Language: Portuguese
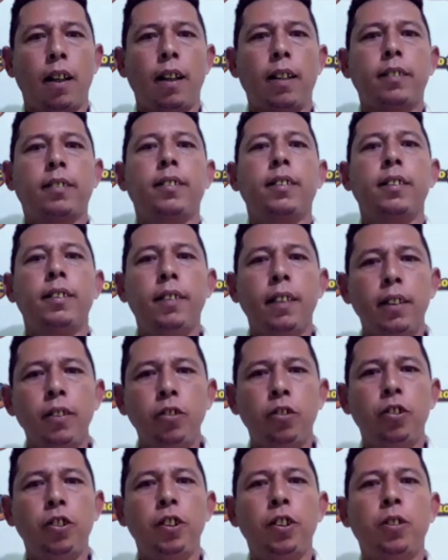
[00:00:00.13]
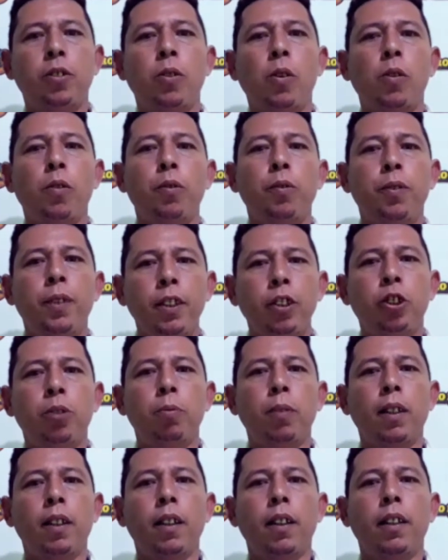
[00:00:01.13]
Acidente com
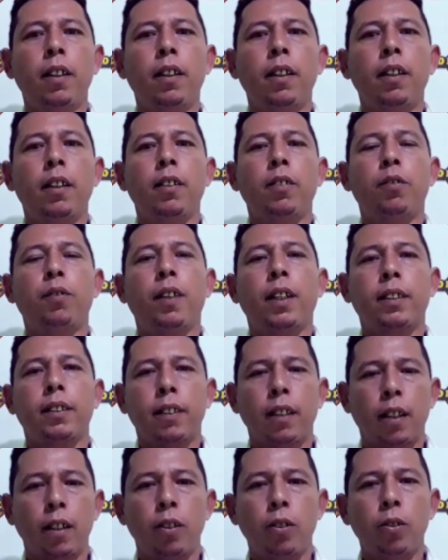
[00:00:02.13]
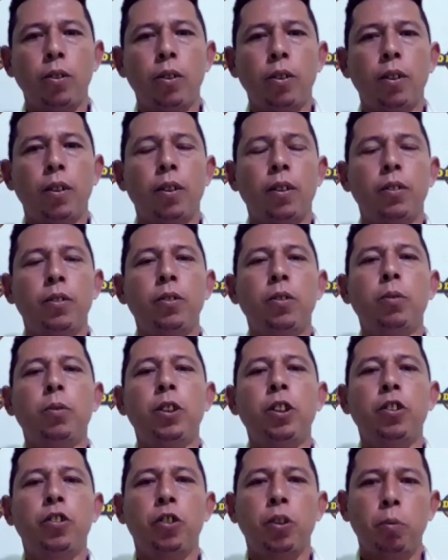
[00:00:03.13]
vítima fatal no
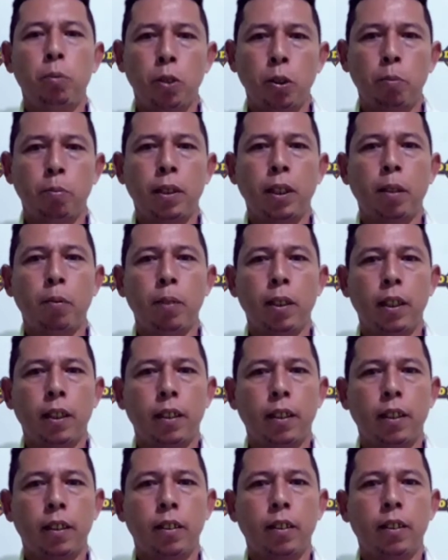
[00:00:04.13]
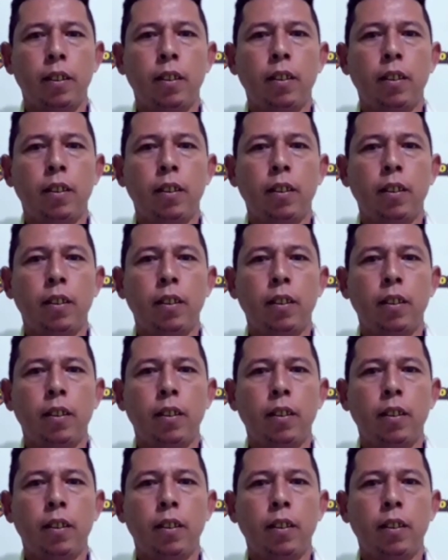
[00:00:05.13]
município de Pedra Branca.